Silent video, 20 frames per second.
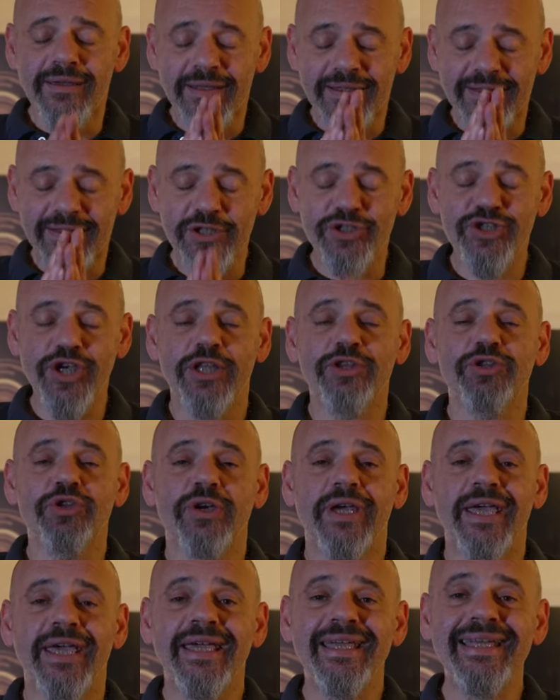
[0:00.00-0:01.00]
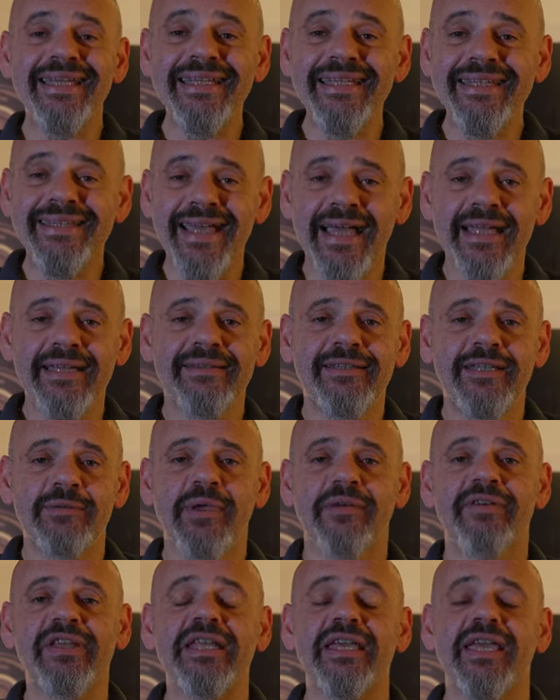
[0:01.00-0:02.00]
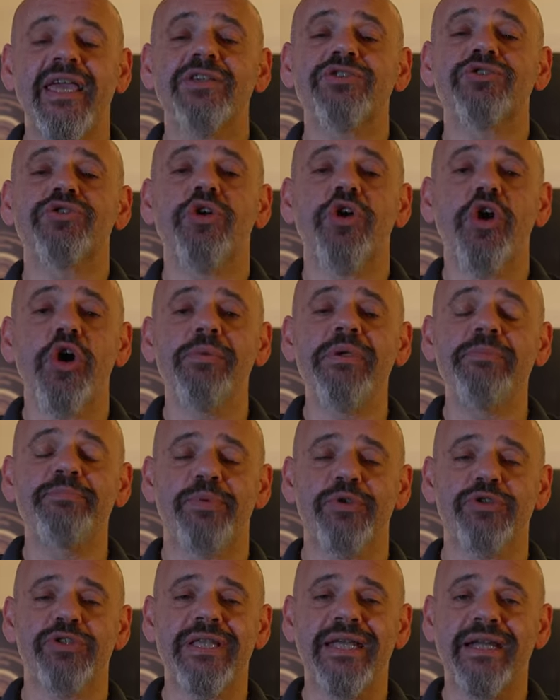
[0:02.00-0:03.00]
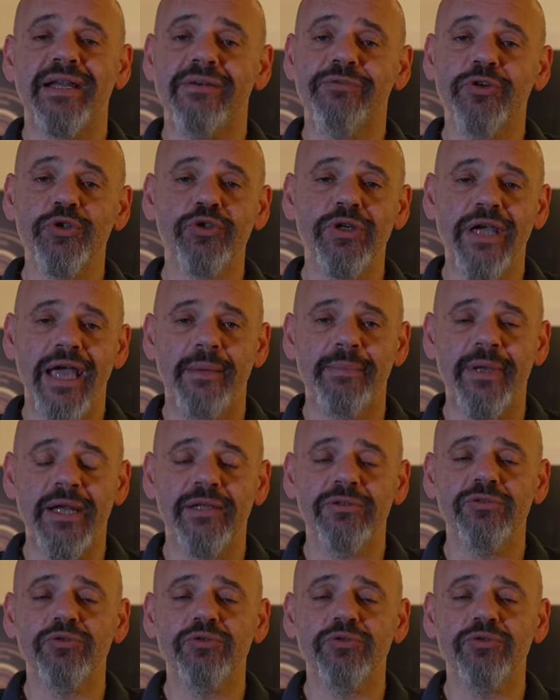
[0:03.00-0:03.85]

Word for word: dicendo che in tanti mi avete chiesto come impostare la fotocamera